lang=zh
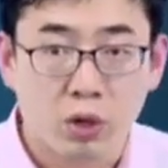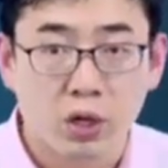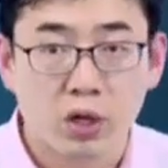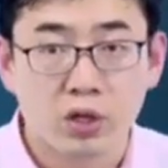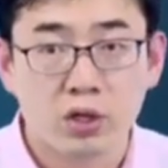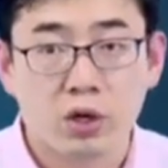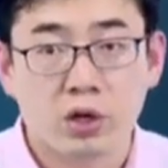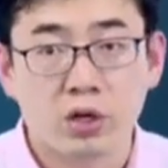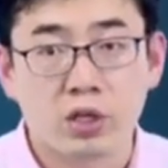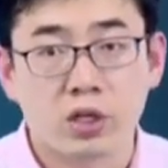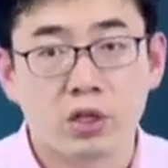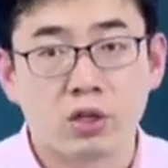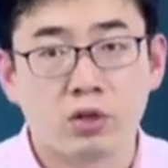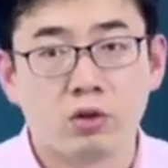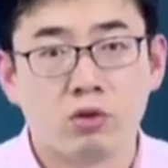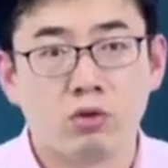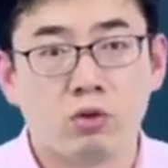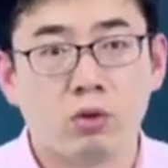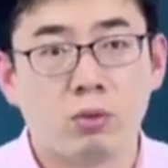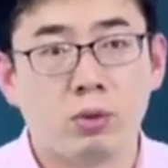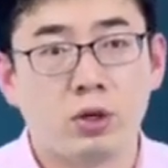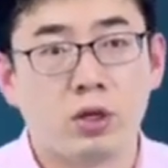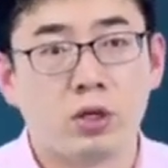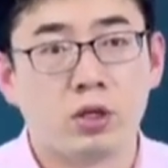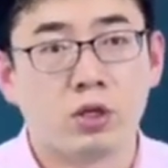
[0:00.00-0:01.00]
同样的道理，
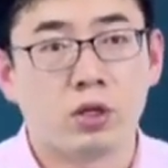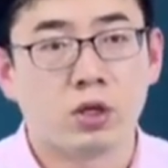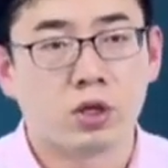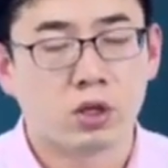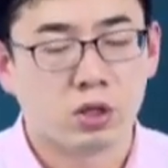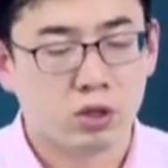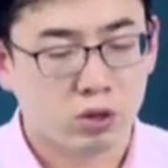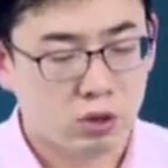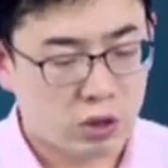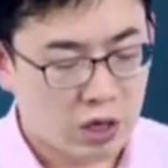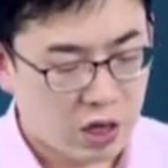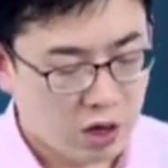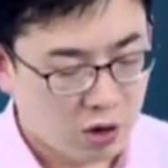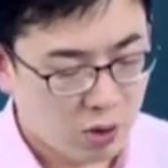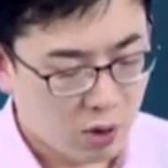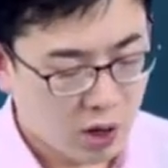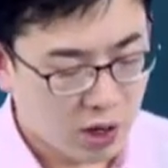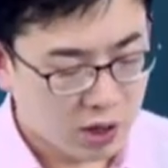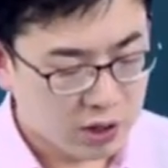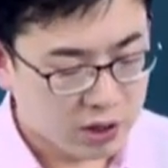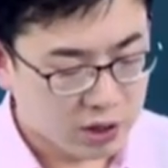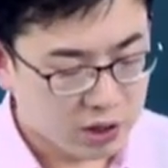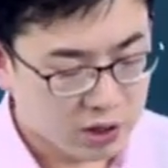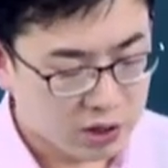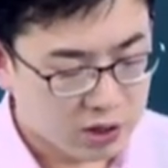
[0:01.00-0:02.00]
我们来
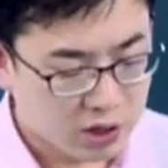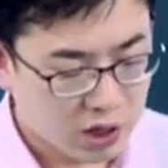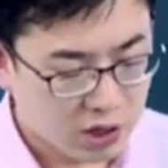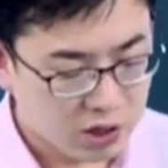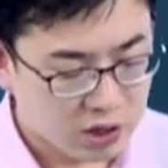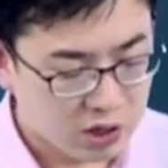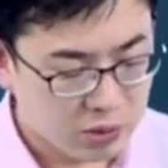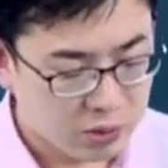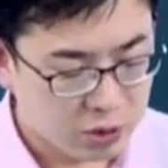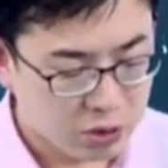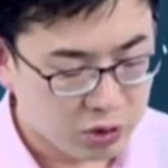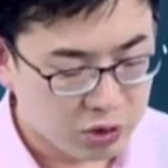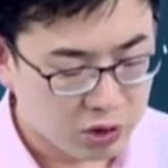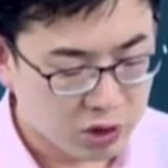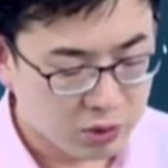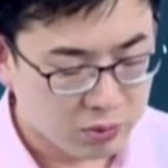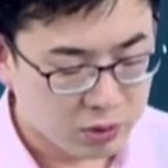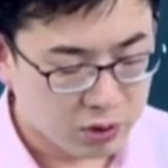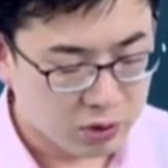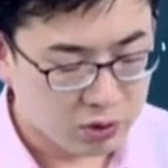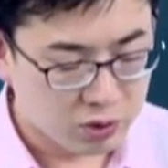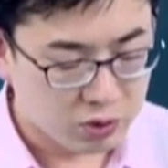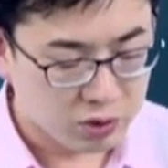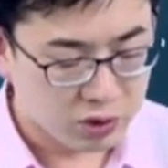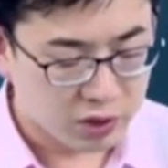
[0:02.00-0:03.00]
画这个长期平均成
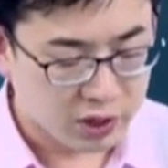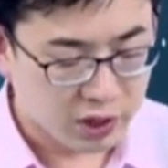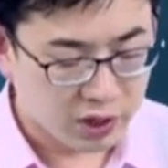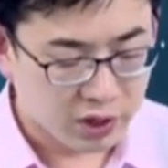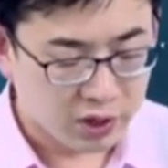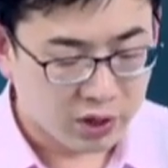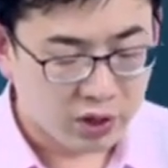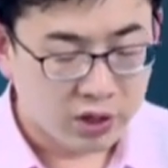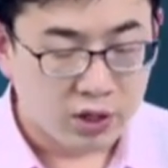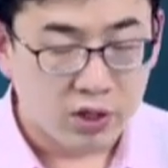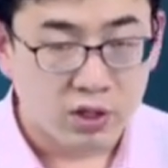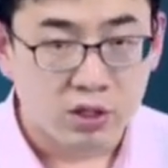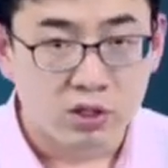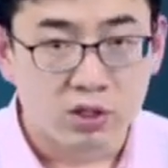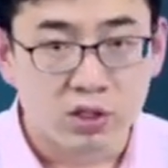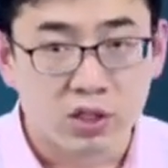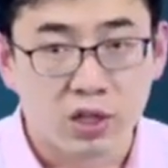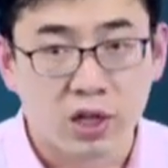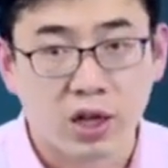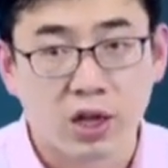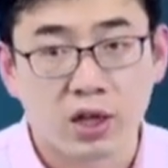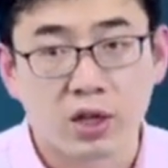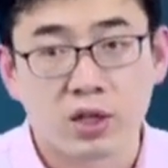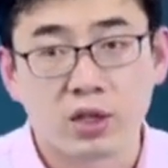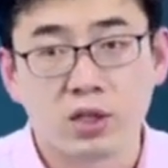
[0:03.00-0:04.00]
本曲线。
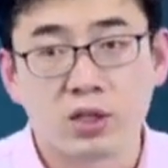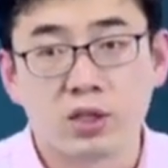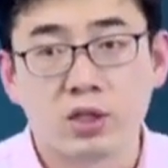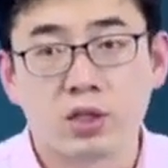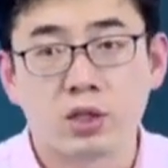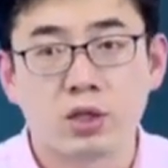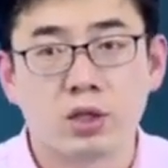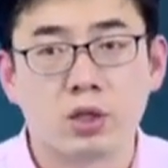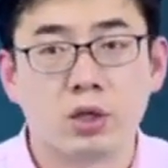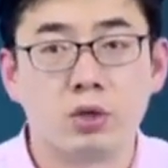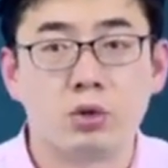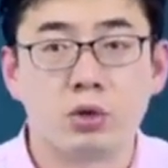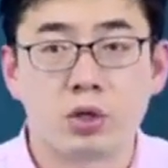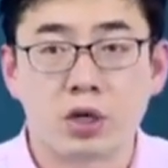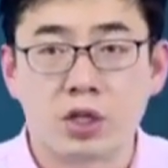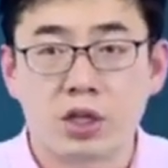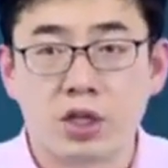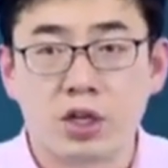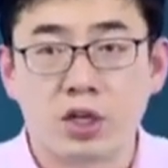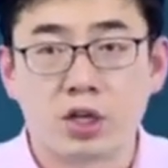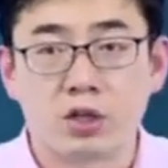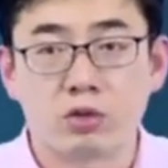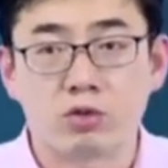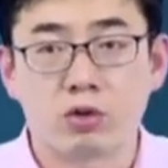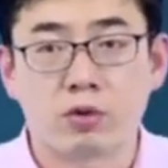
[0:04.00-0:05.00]
那根据刚
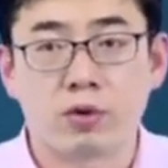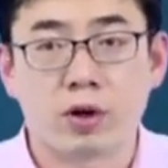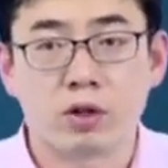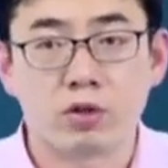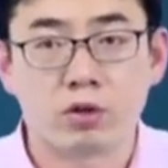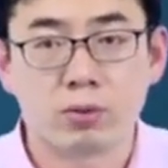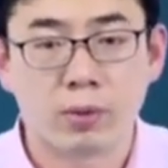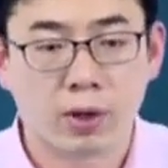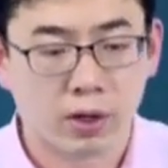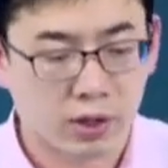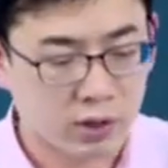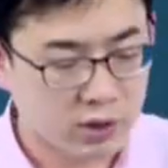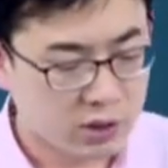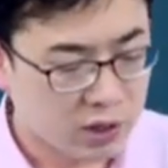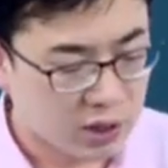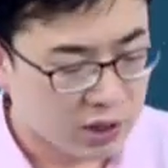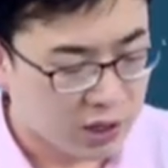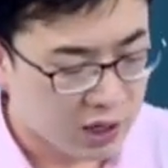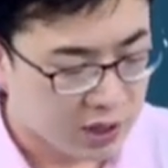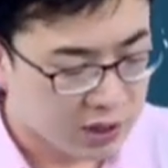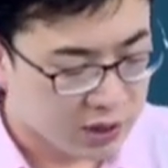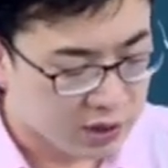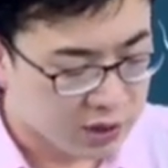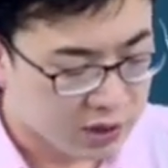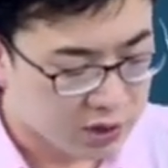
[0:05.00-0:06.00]
才那个说法，对吧？那
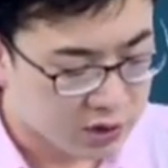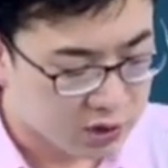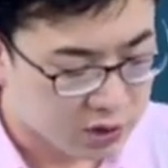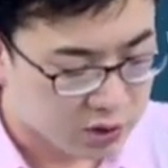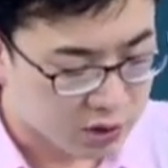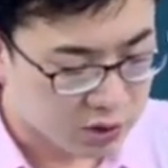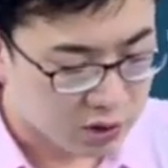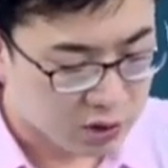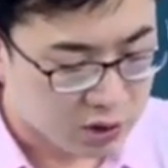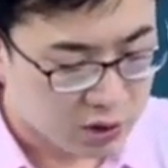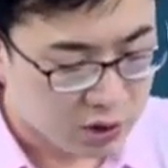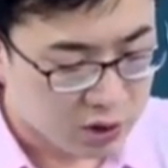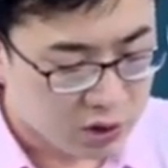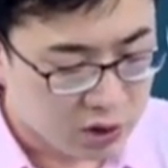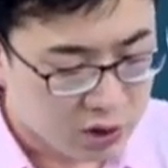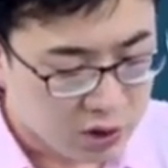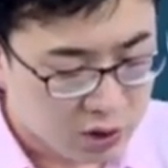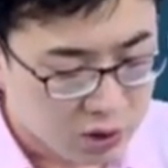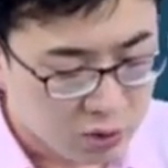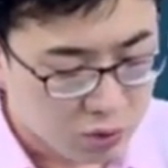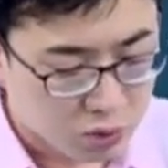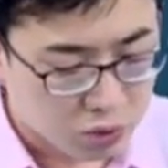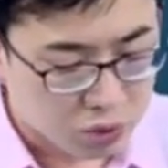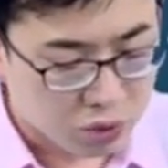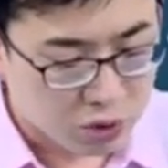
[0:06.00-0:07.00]
它一定是
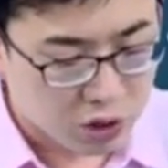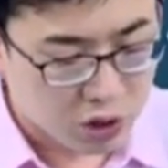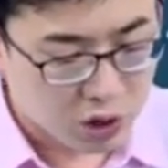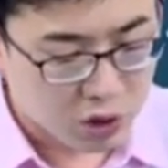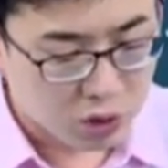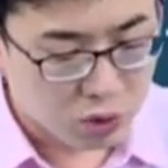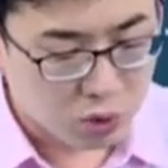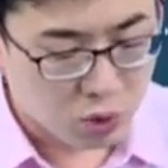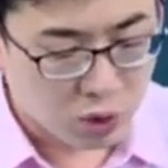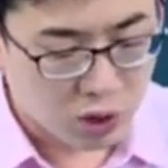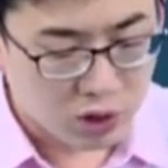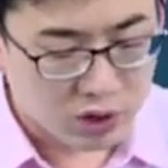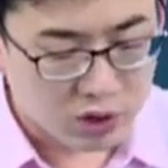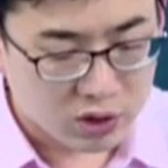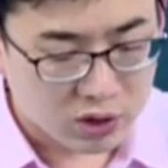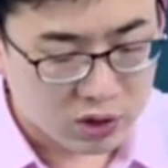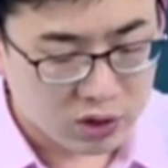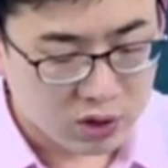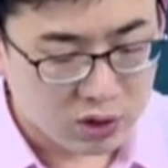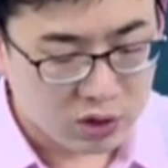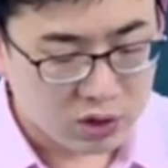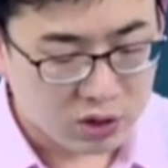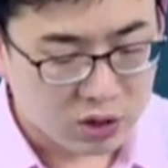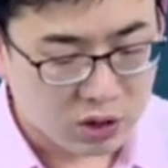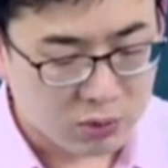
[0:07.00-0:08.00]
无数条短
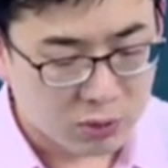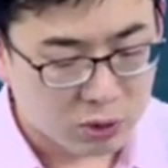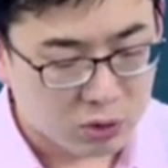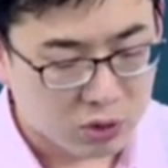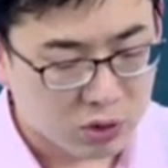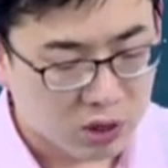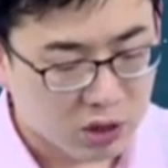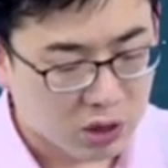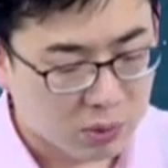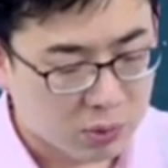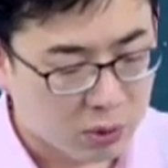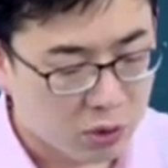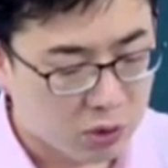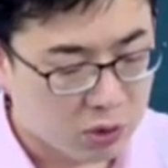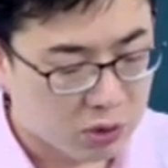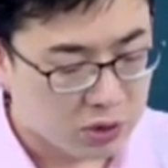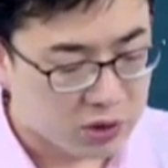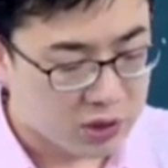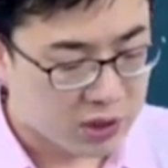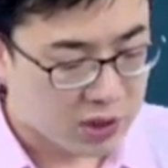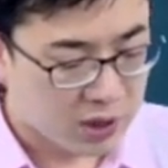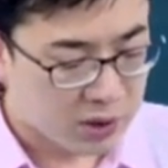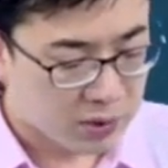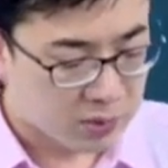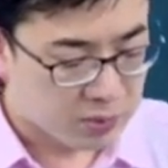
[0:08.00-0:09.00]
期成本曲线的包络
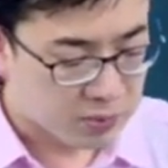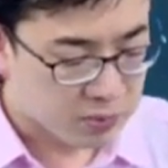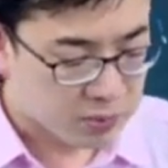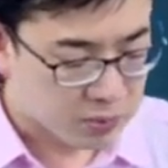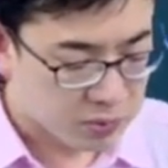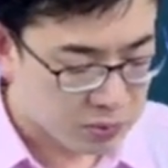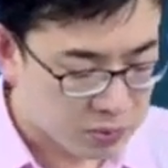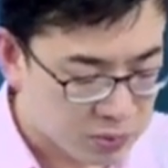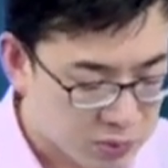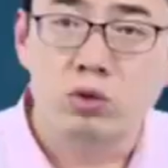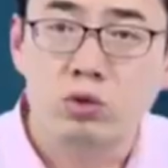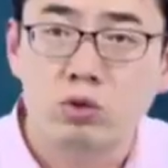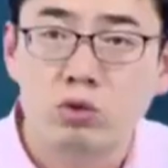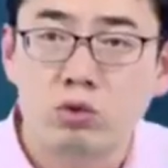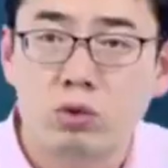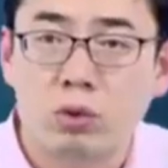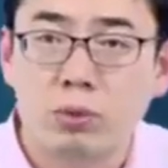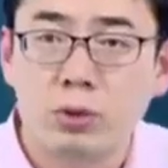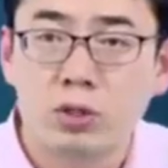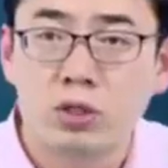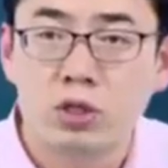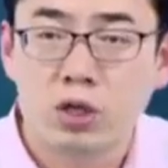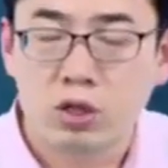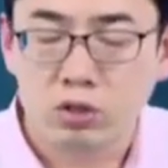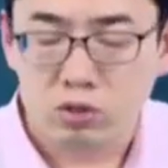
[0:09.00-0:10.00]
线。我
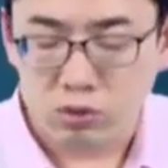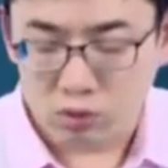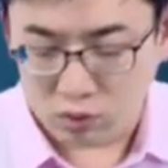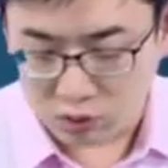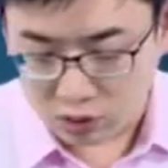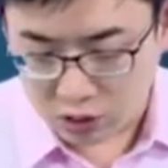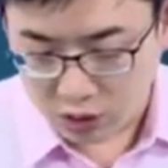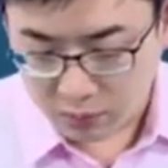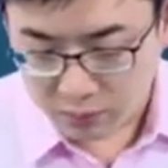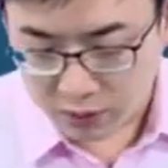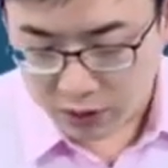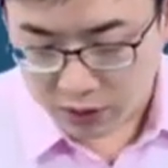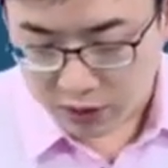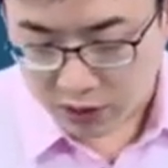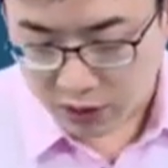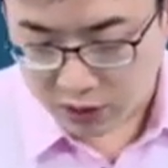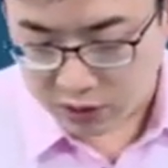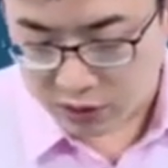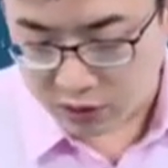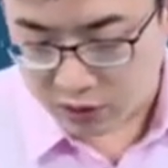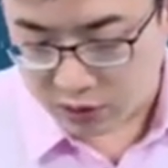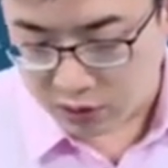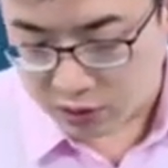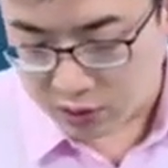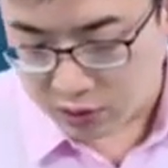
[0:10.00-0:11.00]
们知道总成本它
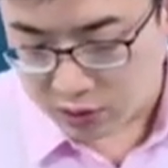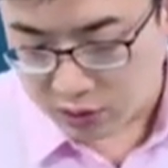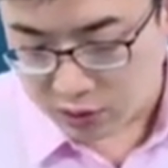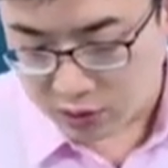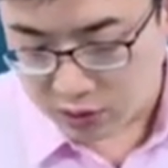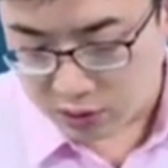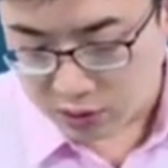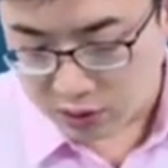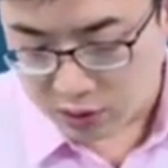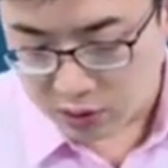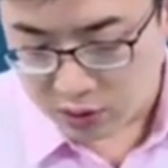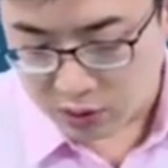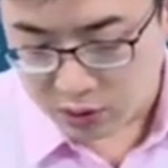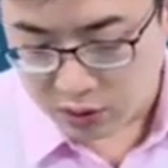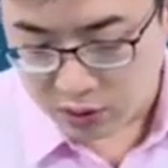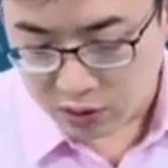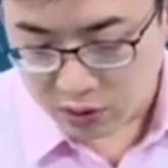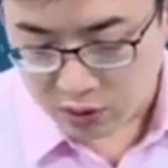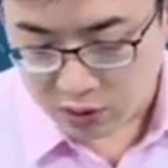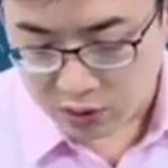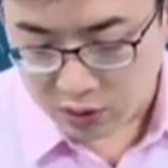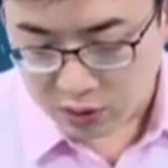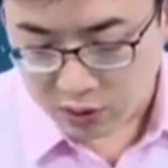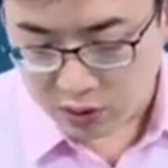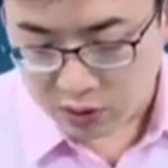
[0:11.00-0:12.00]
是
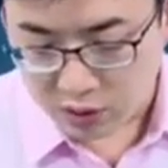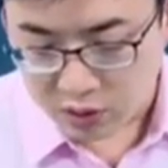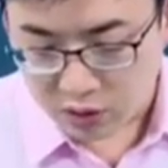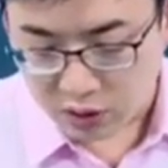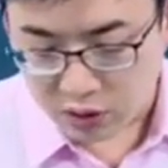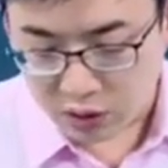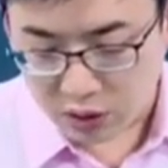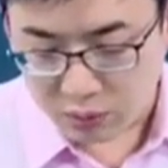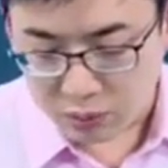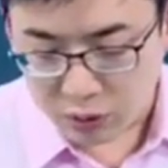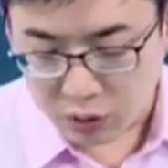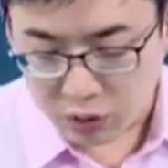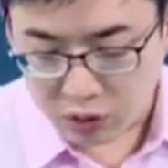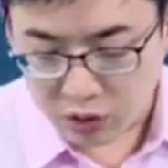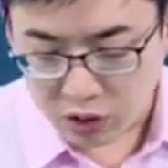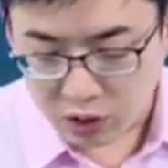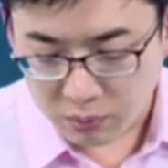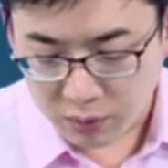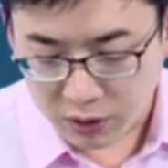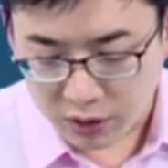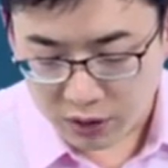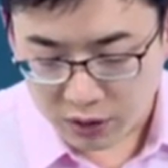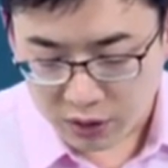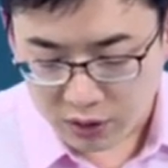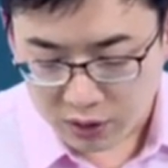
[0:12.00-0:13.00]
这个平均成
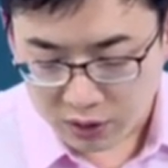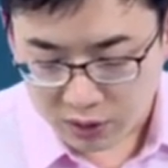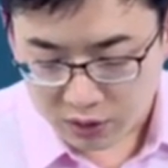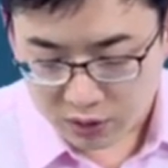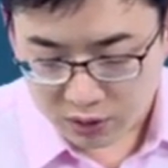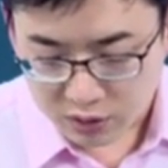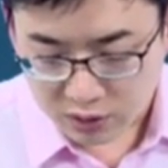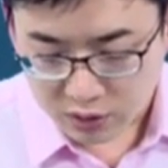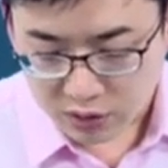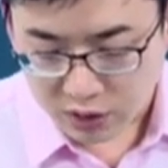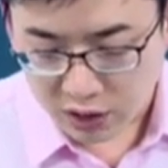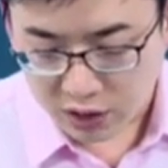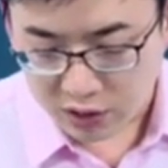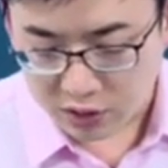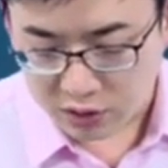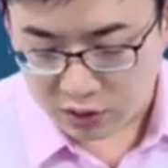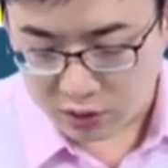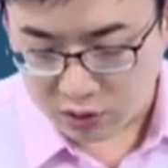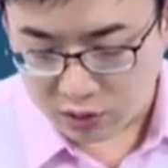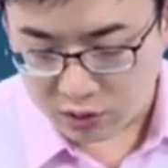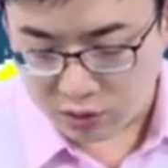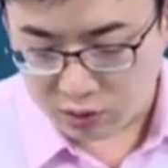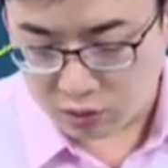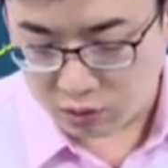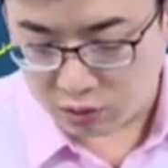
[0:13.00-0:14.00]
本。它是
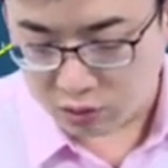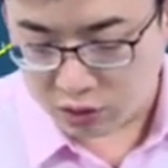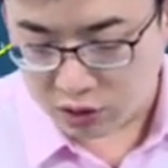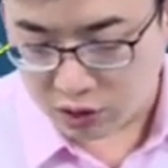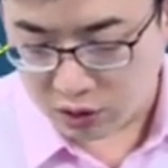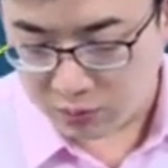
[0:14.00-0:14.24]
总